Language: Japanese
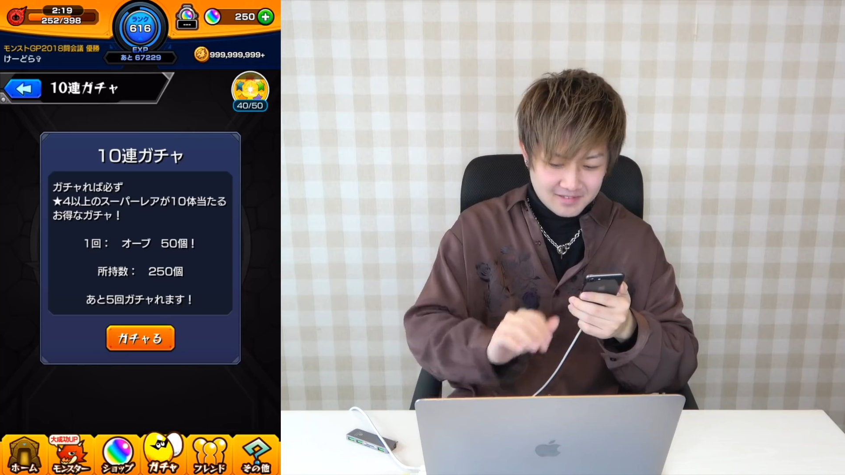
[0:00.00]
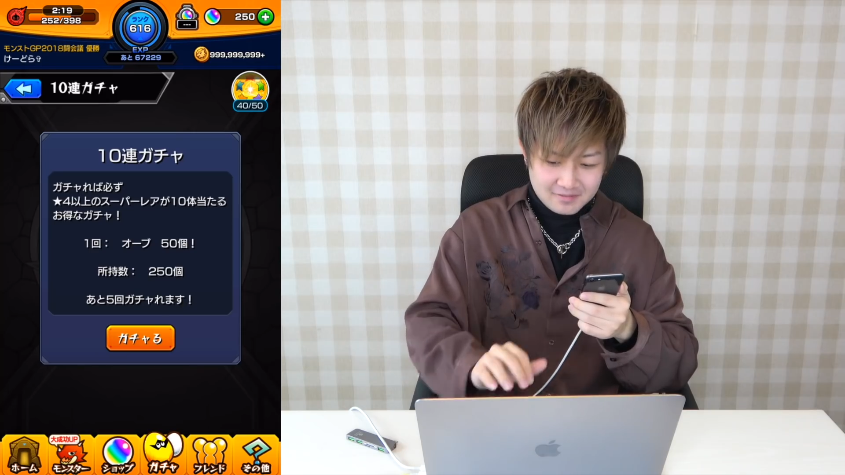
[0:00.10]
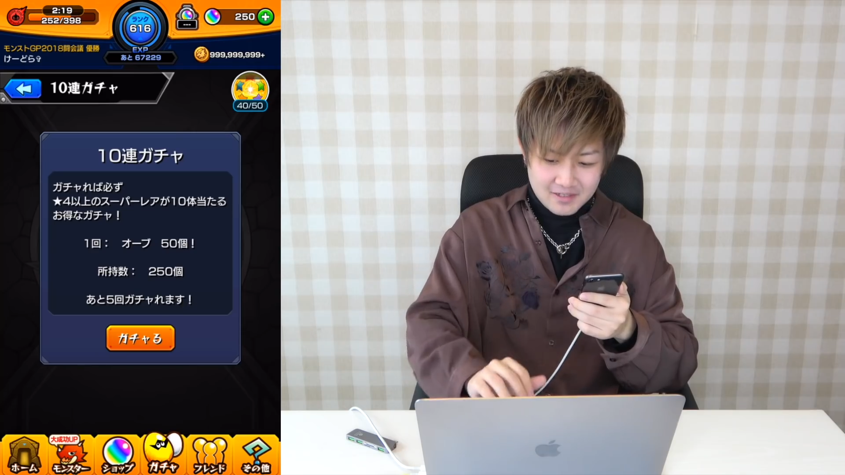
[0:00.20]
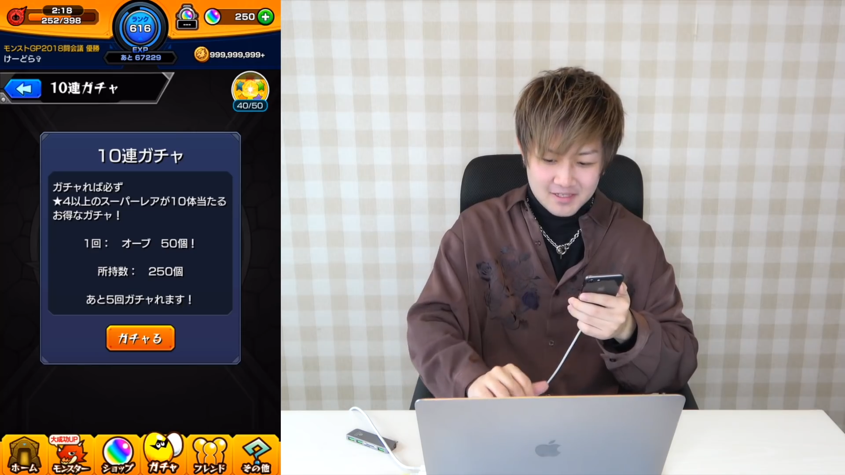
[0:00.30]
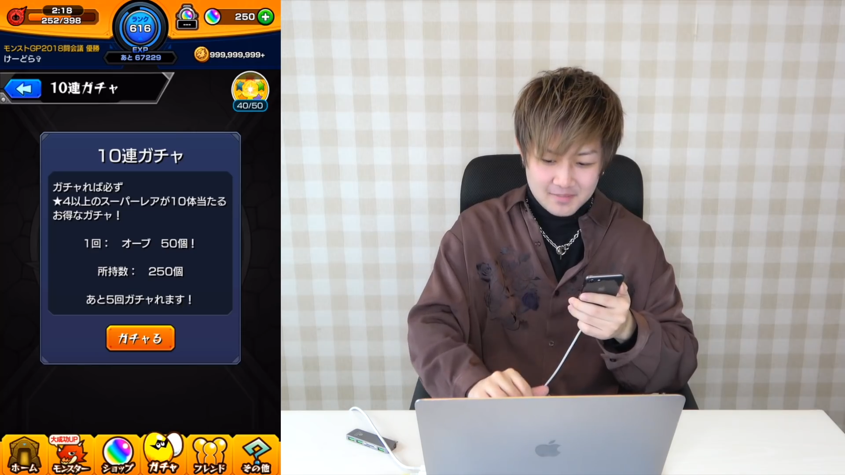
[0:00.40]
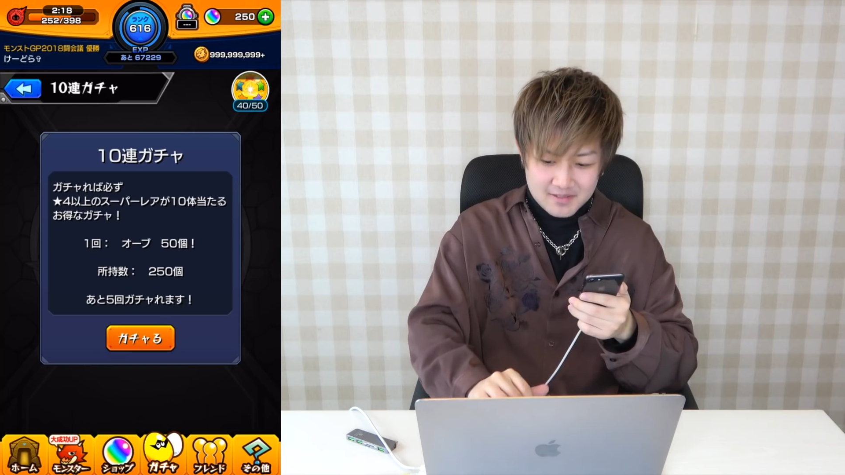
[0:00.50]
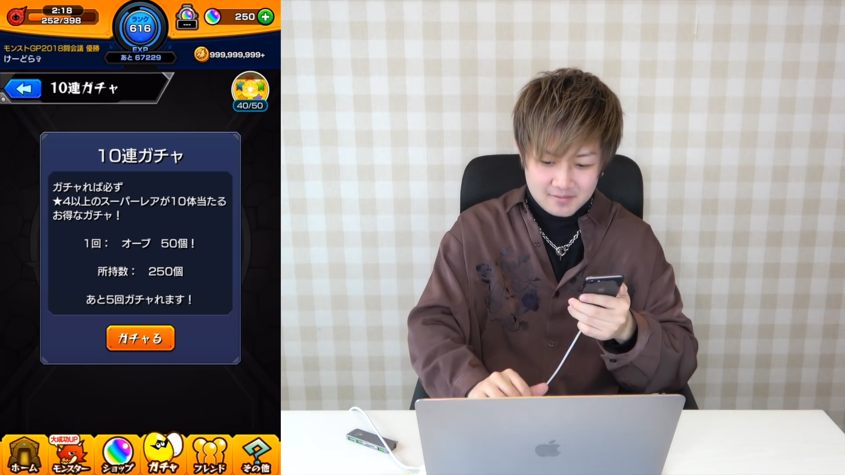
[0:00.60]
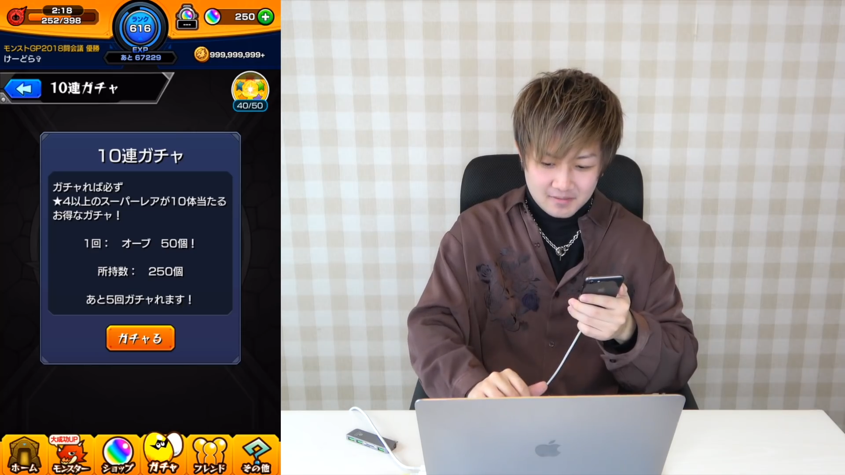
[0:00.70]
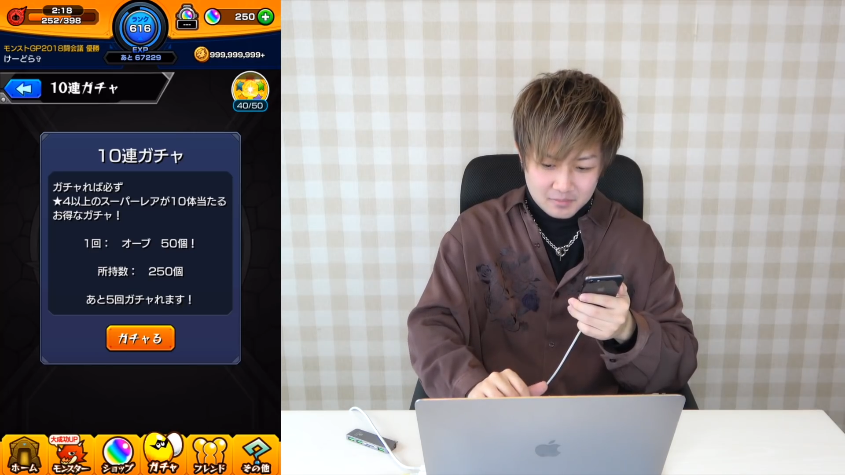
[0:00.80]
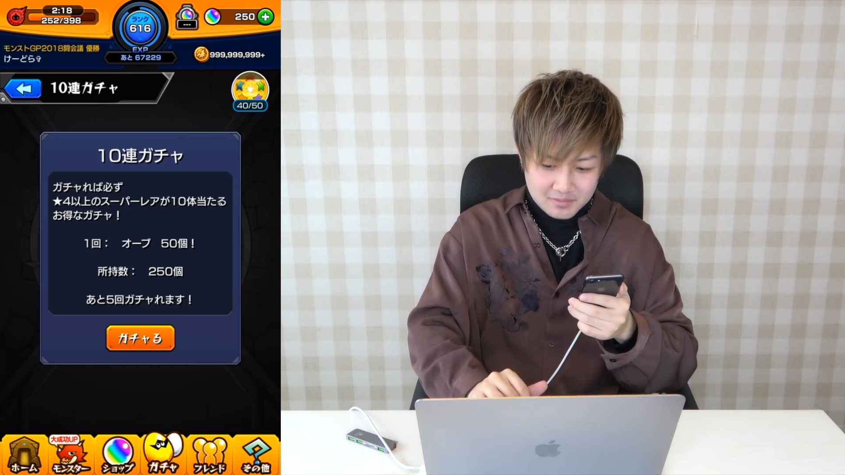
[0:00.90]

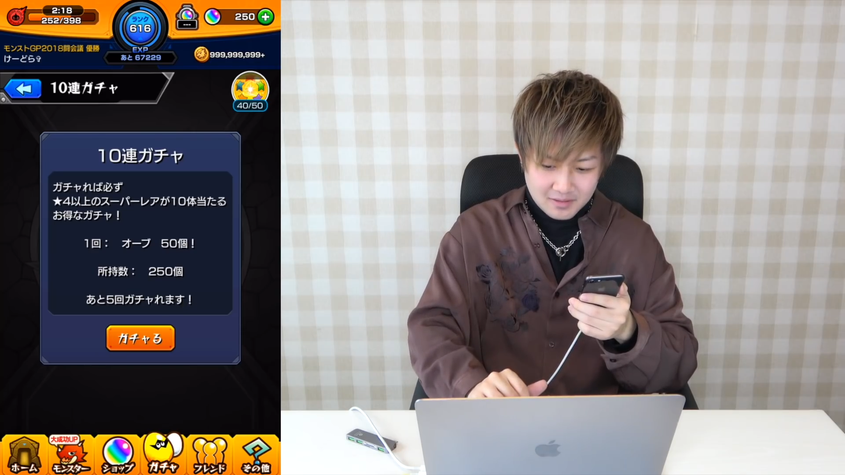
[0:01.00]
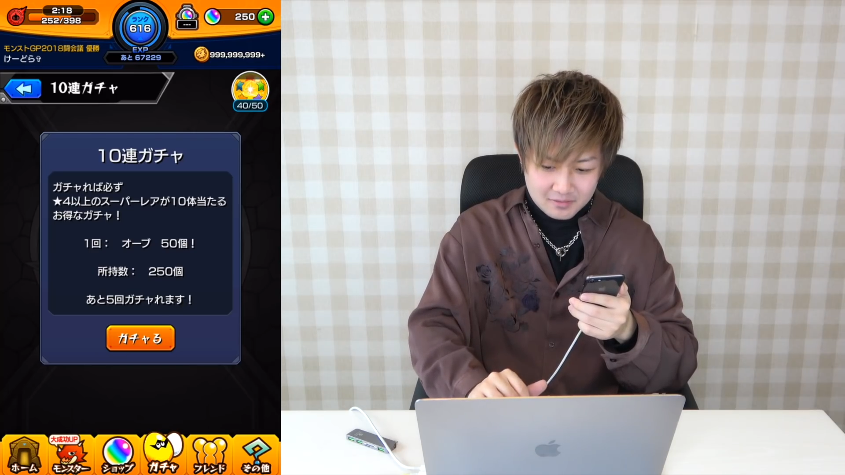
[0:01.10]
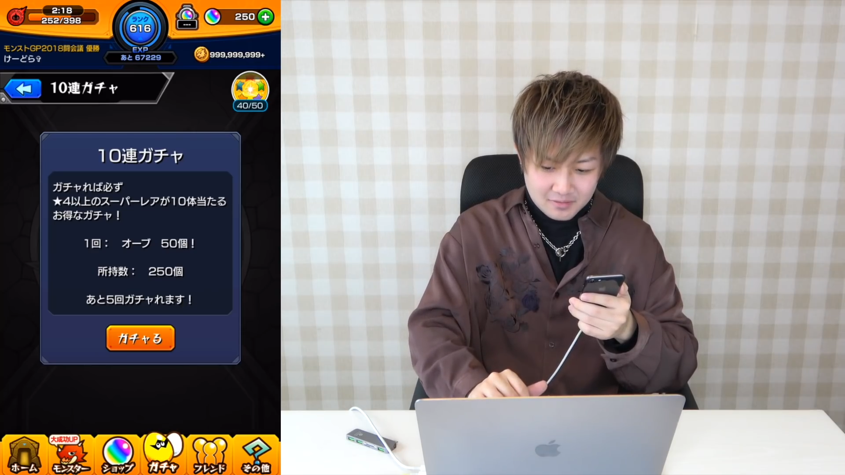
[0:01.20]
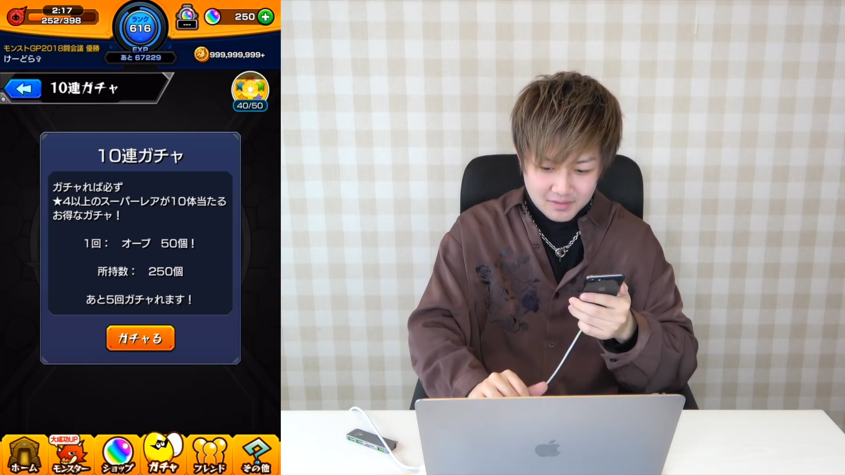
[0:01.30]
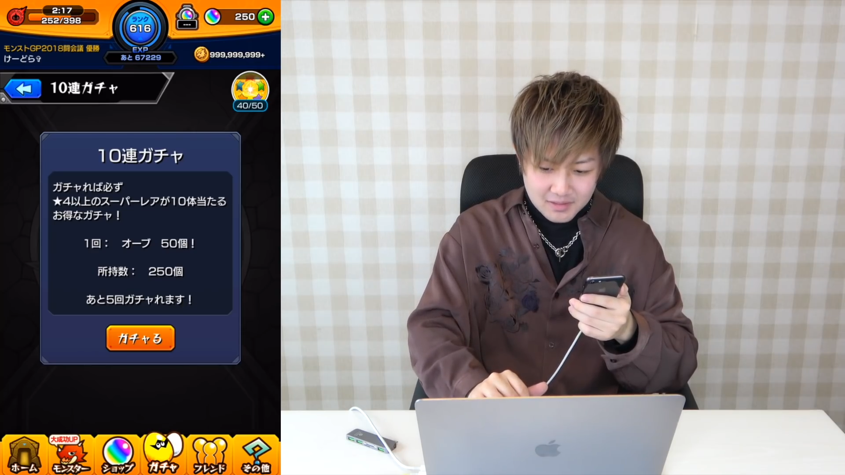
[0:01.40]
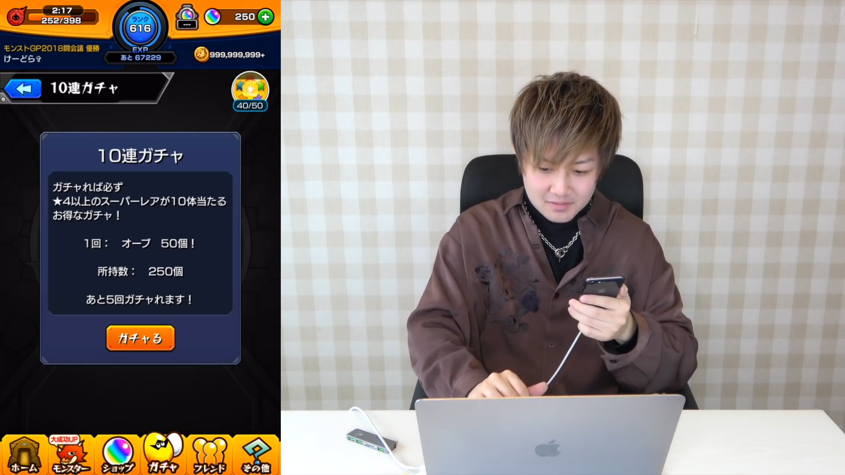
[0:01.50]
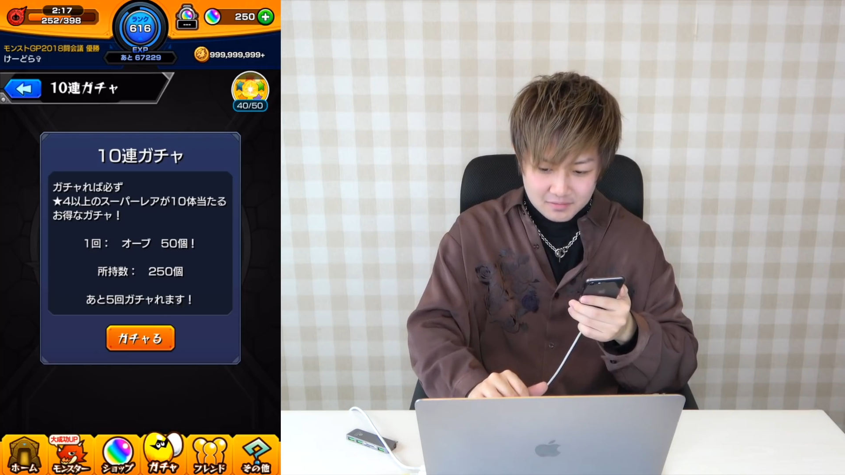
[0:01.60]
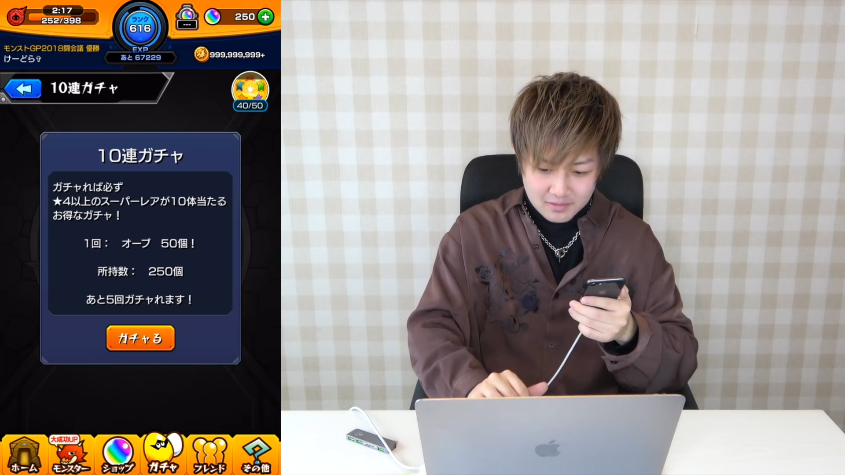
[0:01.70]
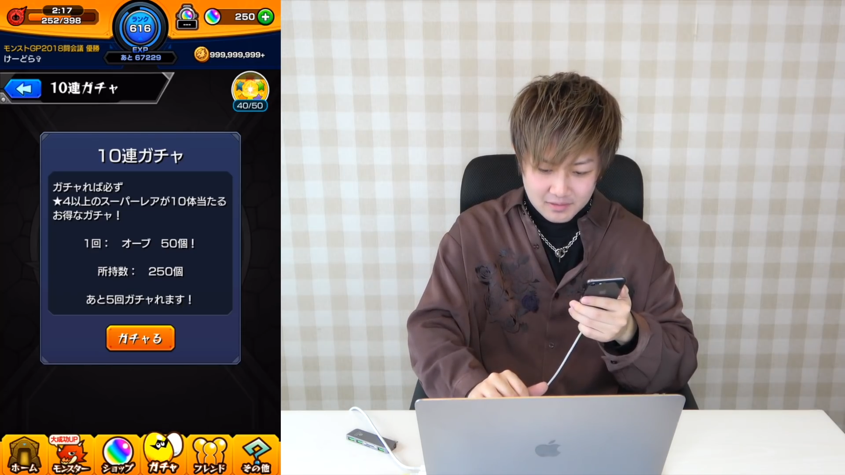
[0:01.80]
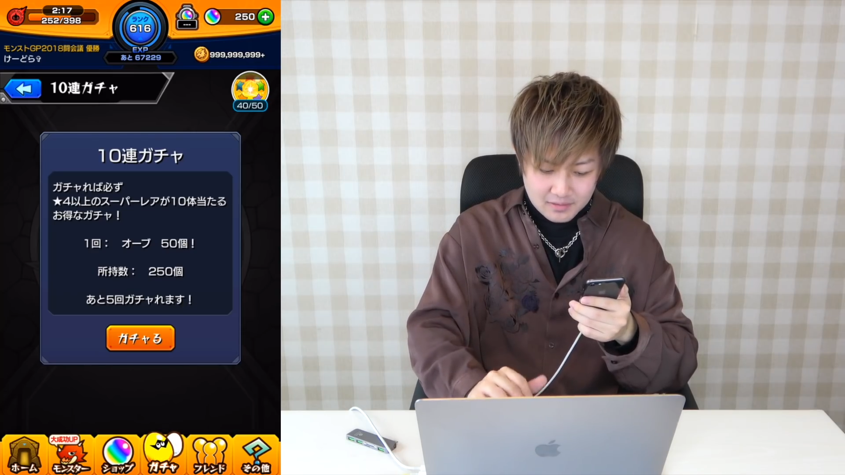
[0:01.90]
クリスマスは豚は食わないですよ
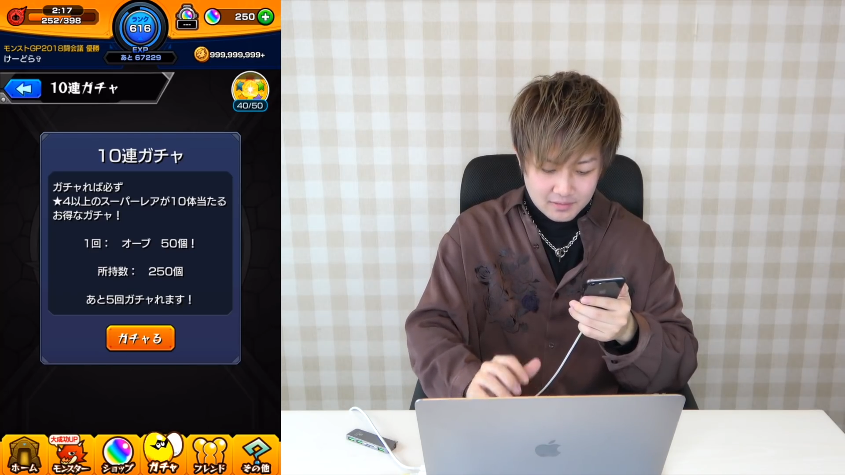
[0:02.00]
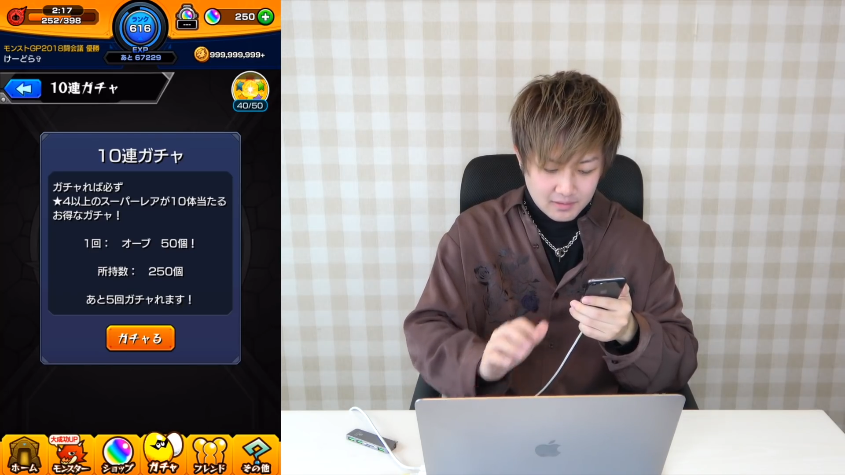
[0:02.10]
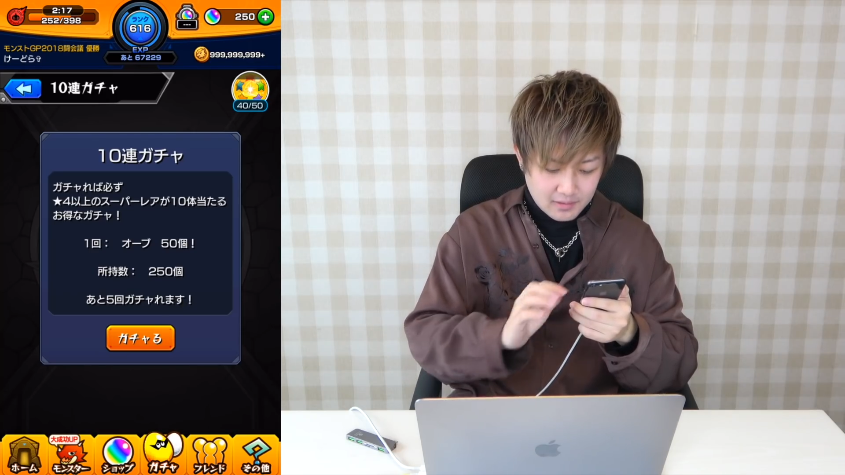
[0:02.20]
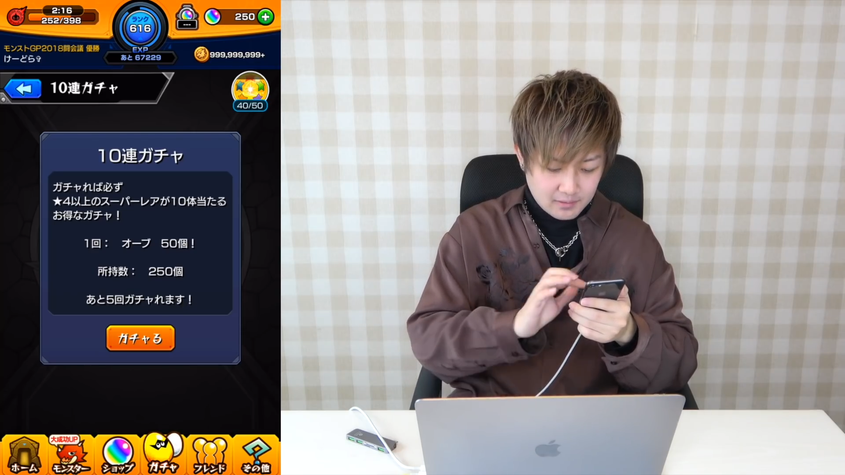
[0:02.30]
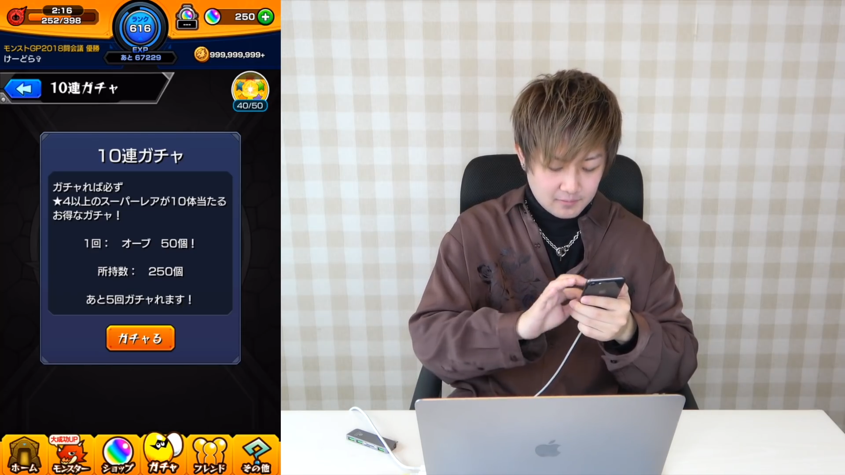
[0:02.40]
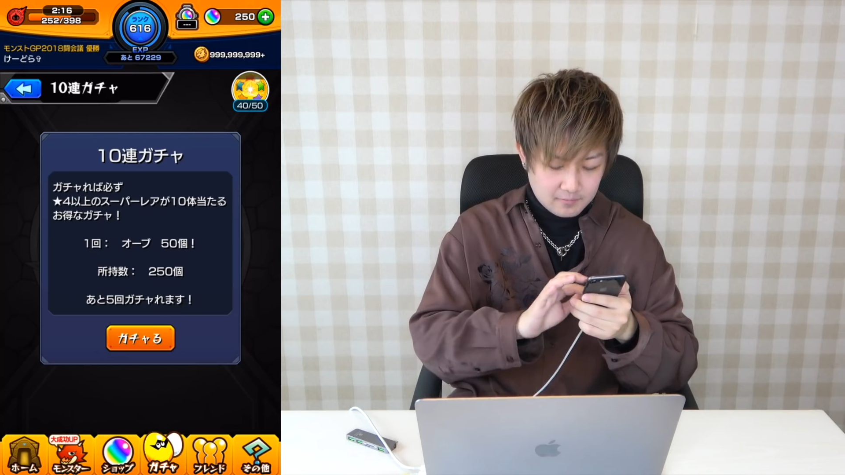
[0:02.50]
ねはい